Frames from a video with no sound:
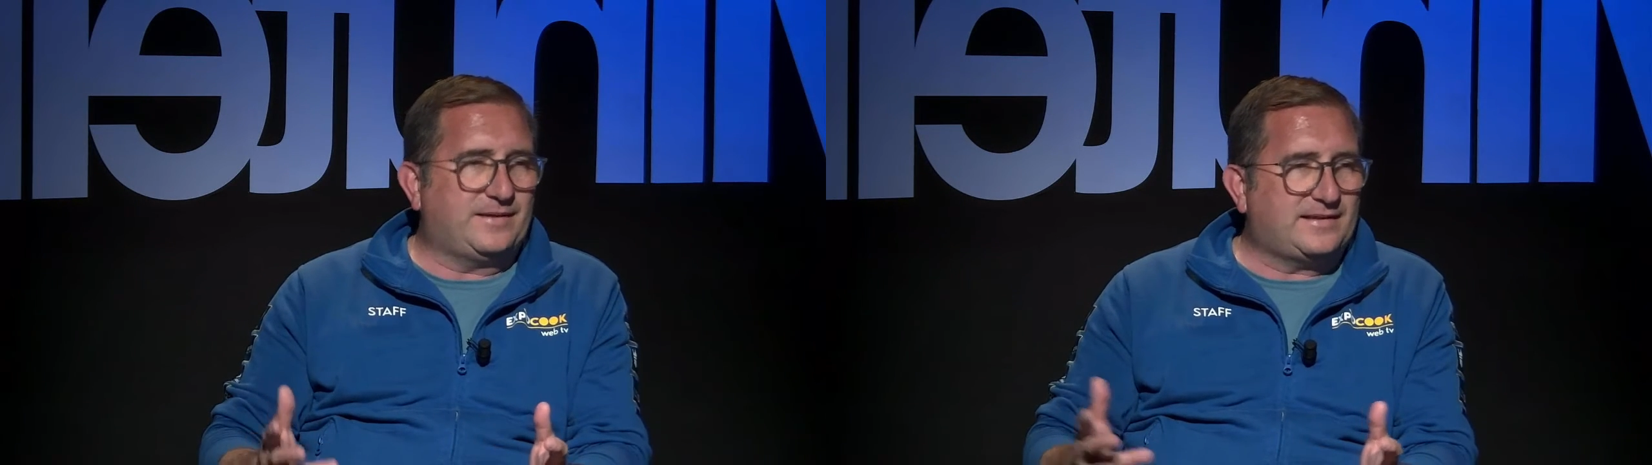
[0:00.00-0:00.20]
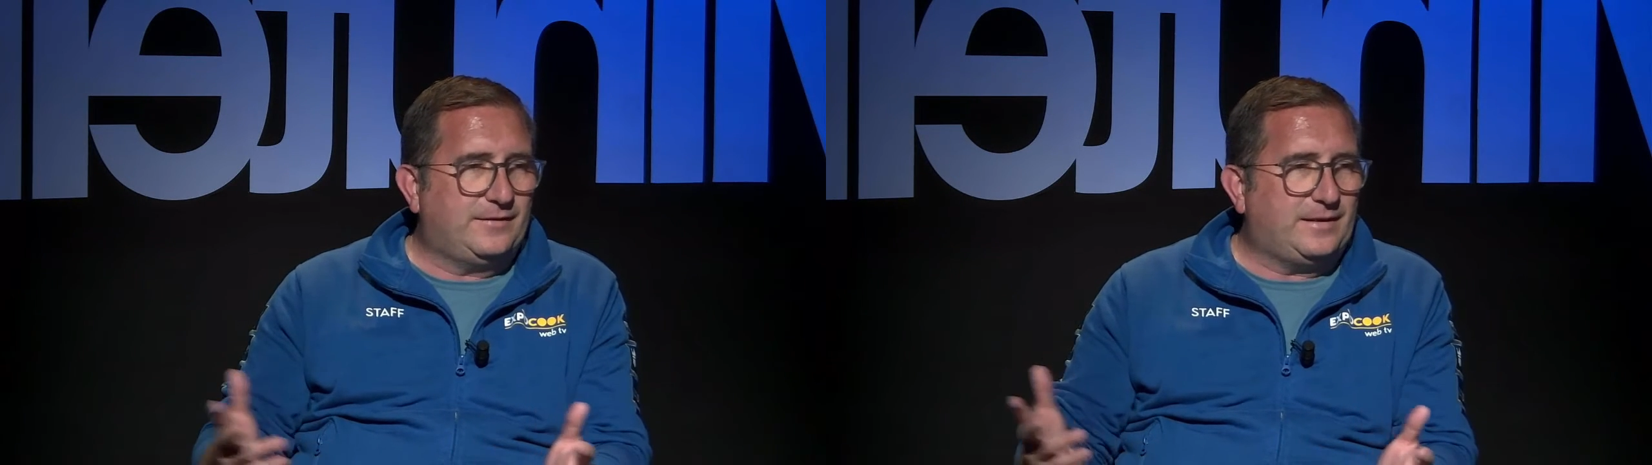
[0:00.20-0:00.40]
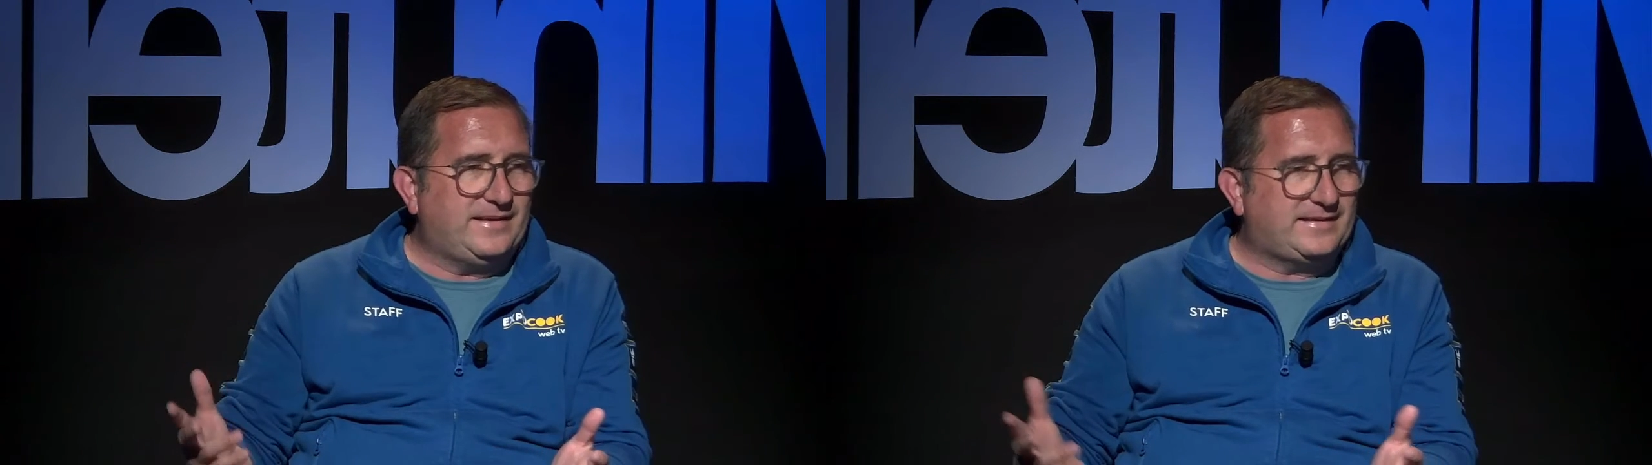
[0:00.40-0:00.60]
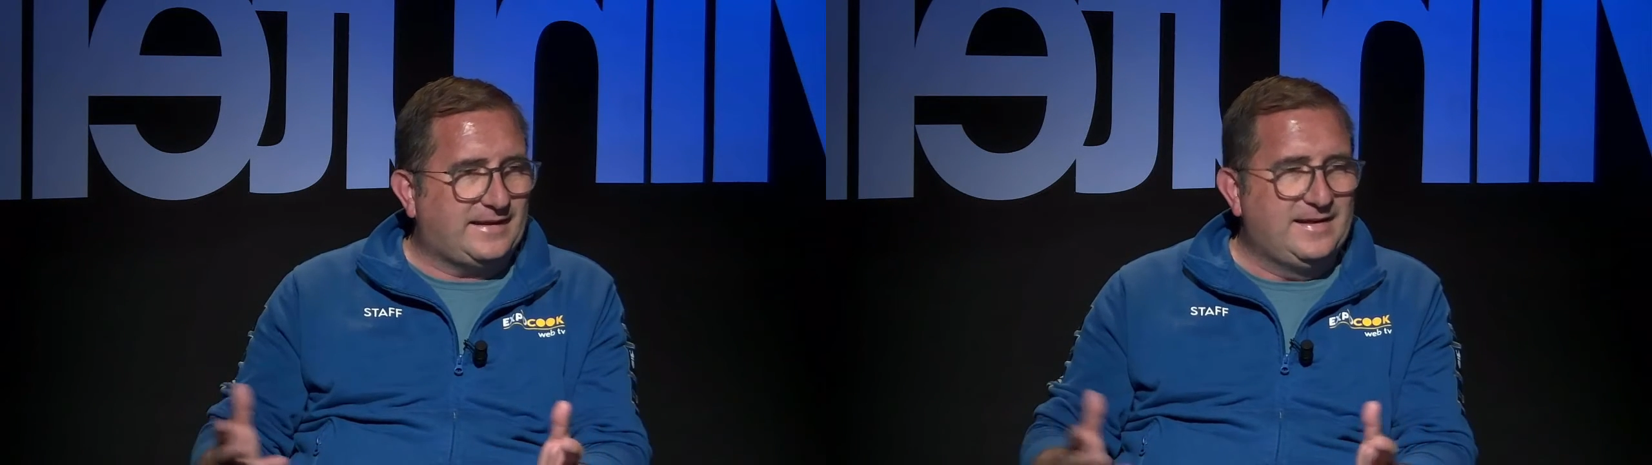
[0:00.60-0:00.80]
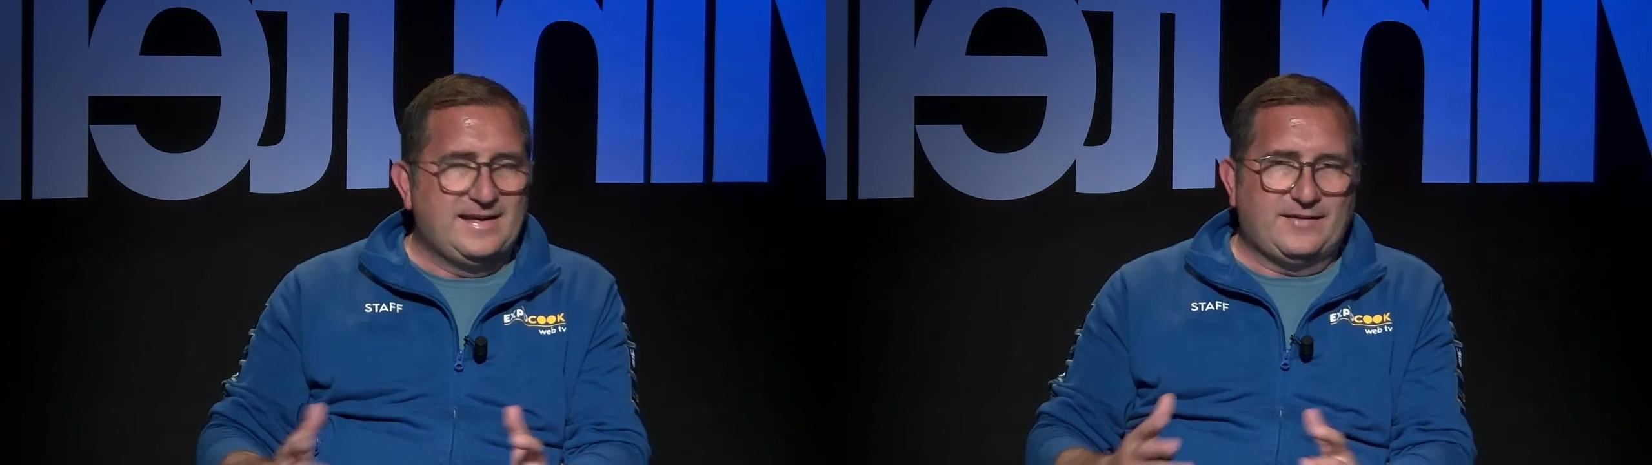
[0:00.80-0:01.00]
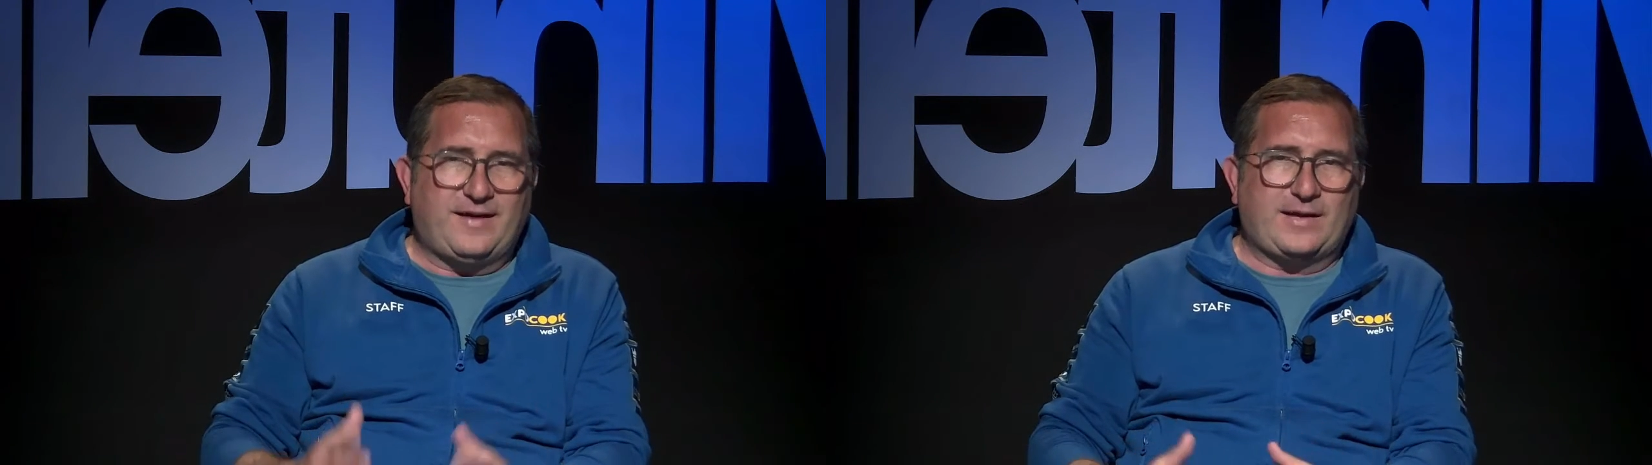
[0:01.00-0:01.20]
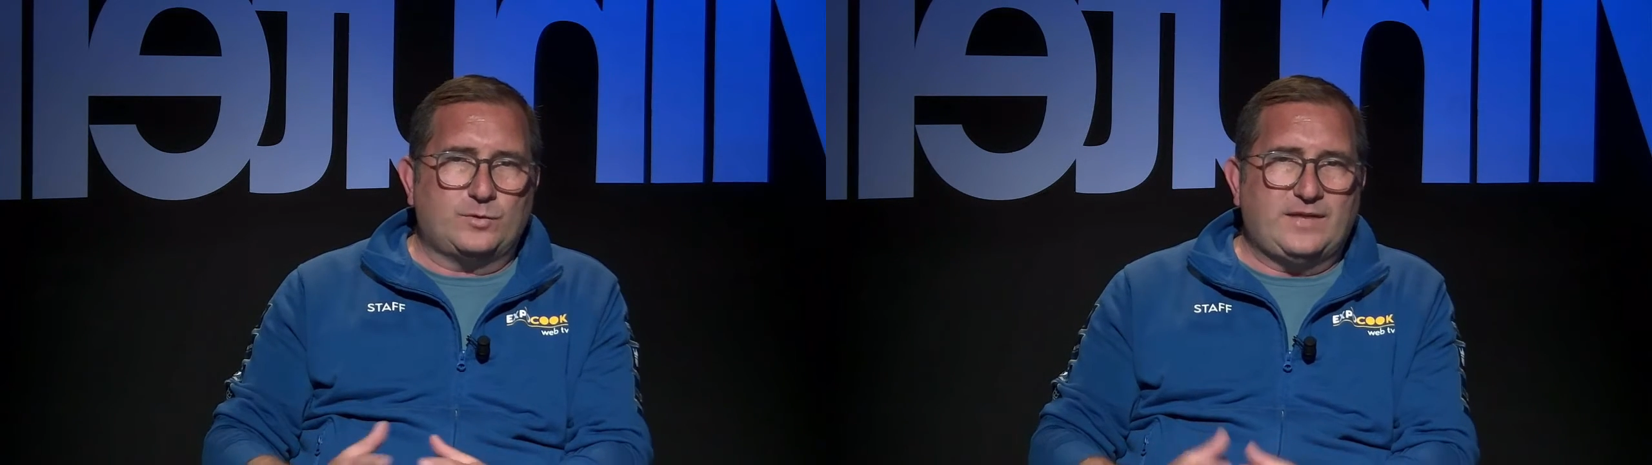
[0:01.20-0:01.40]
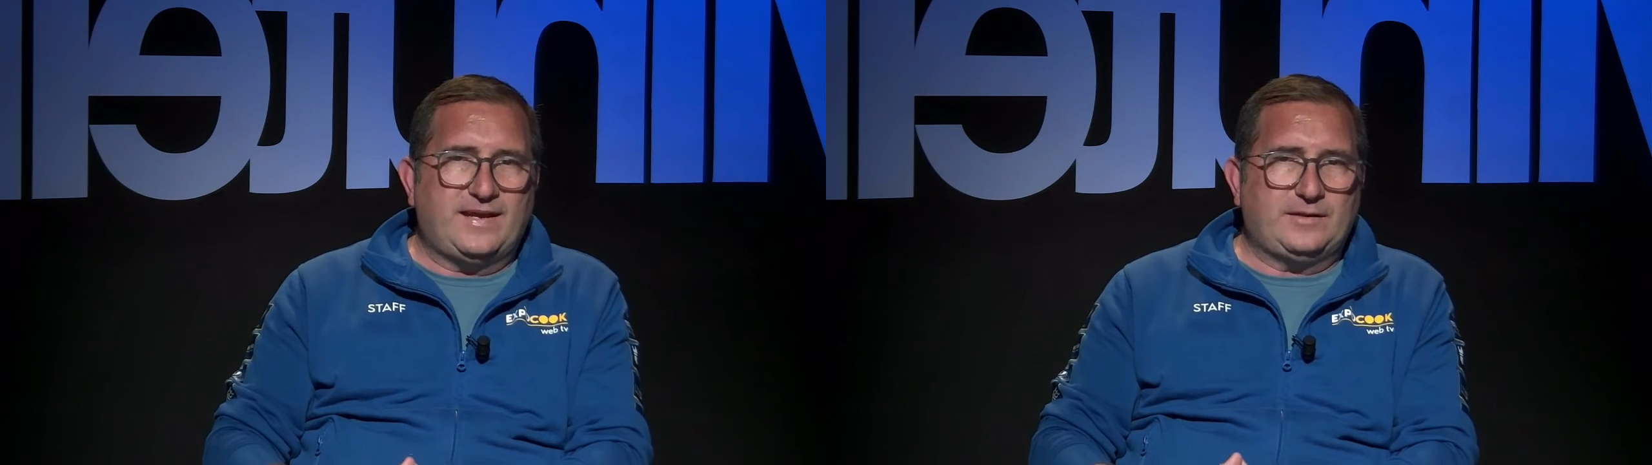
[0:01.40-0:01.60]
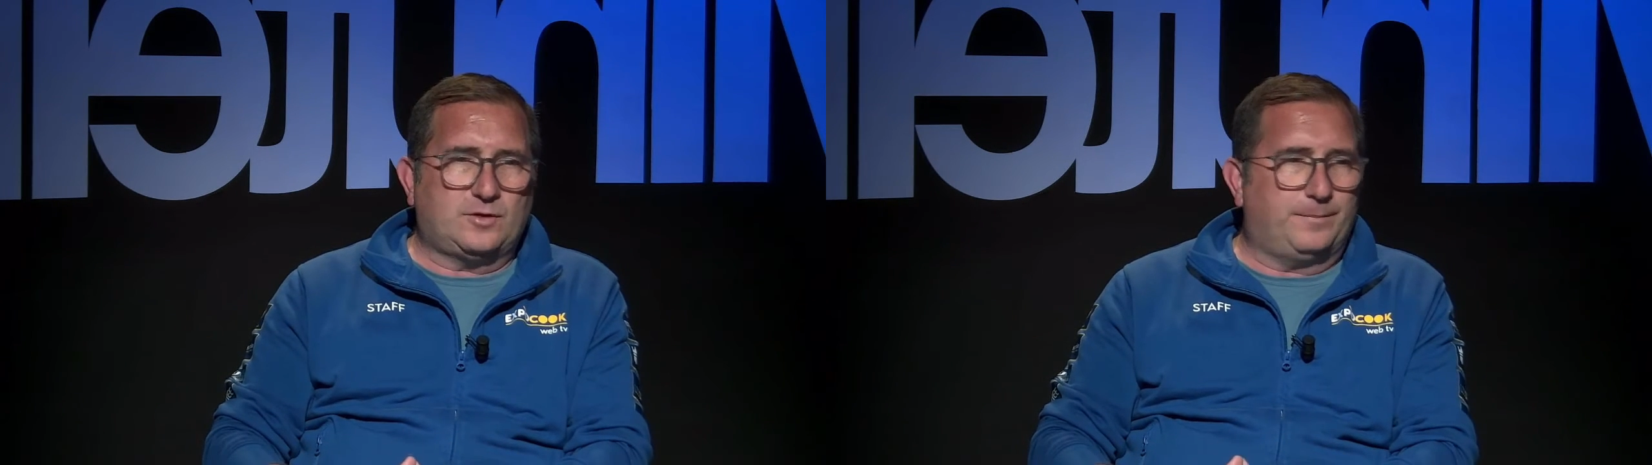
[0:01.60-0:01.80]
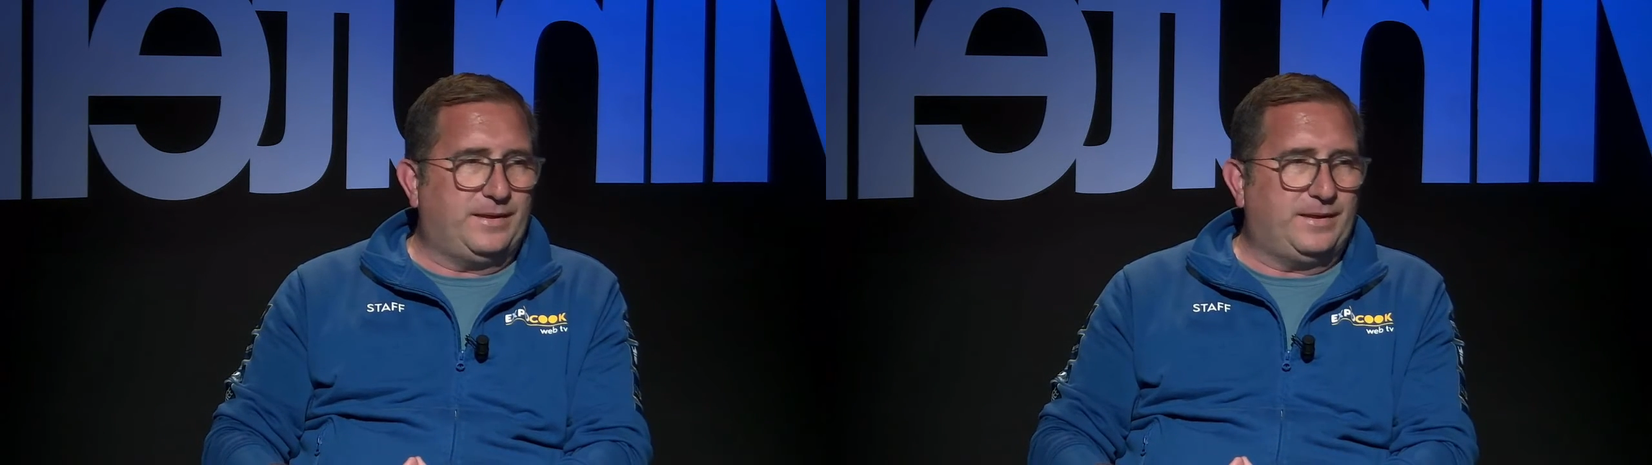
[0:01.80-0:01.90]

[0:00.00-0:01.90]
perché veramente fare un evento